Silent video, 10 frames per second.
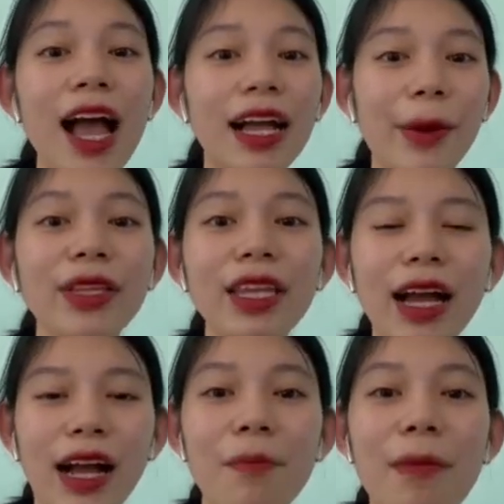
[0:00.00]
Cảm ơn tất cả
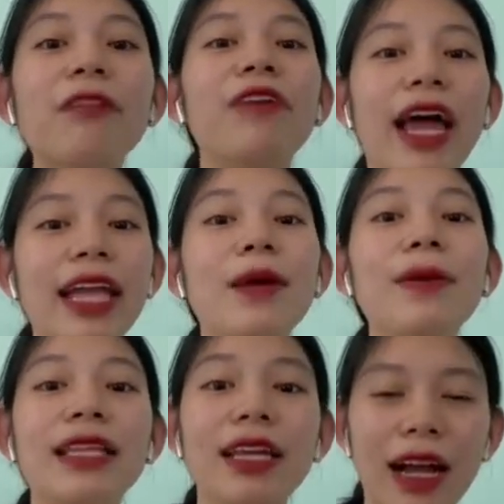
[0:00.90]
các bạn và hẹn gặp lại
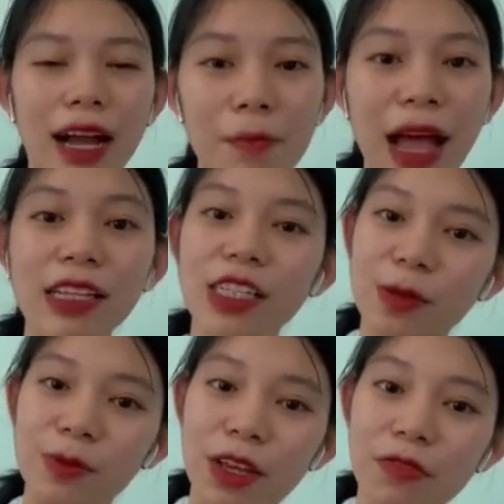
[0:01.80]
tất cả các bạn
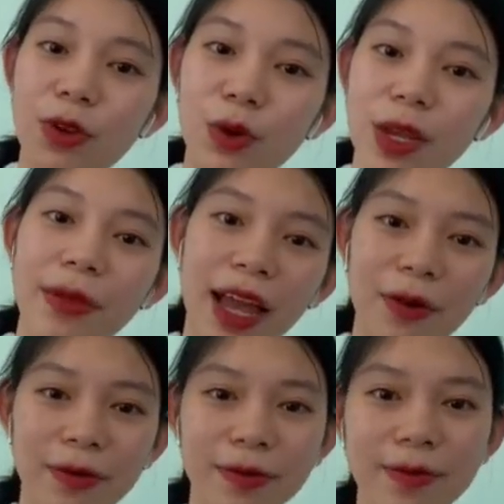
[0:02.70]
trong những video tiếp theo.